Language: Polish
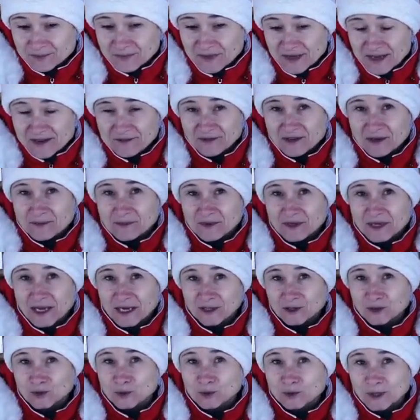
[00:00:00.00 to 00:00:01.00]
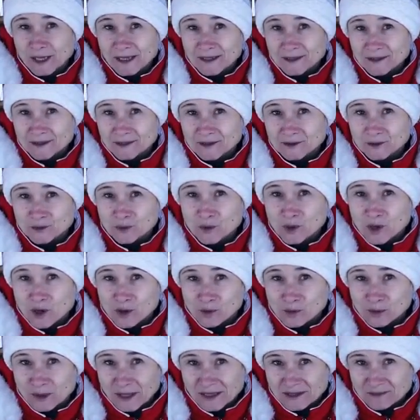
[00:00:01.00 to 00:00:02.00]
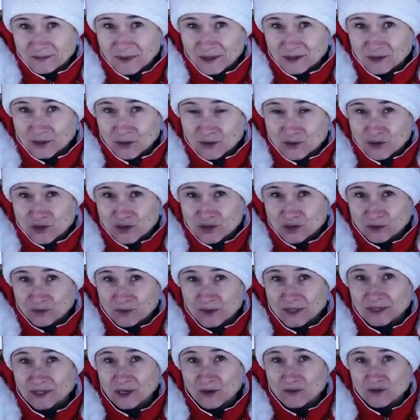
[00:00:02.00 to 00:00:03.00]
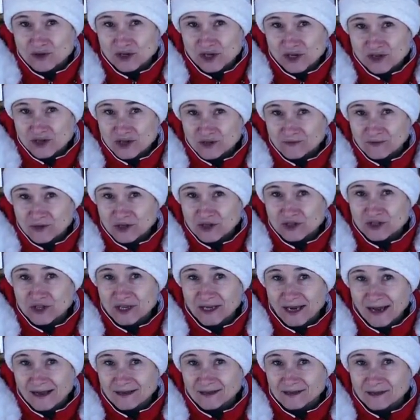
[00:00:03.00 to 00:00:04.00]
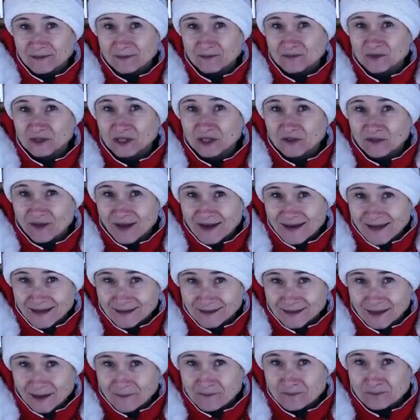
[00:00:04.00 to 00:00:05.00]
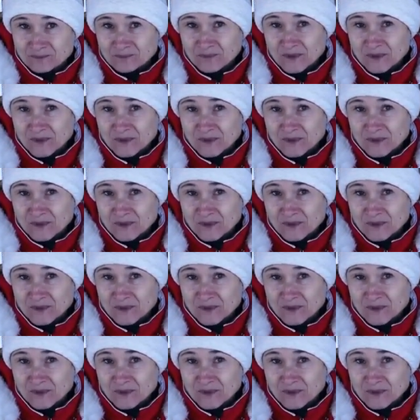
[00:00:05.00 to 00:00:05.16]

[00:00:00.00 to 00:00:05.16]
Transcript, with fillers: Nie wiem jak tutaj długo u nas będą żyły, są rzeczywiście razem dwa lata.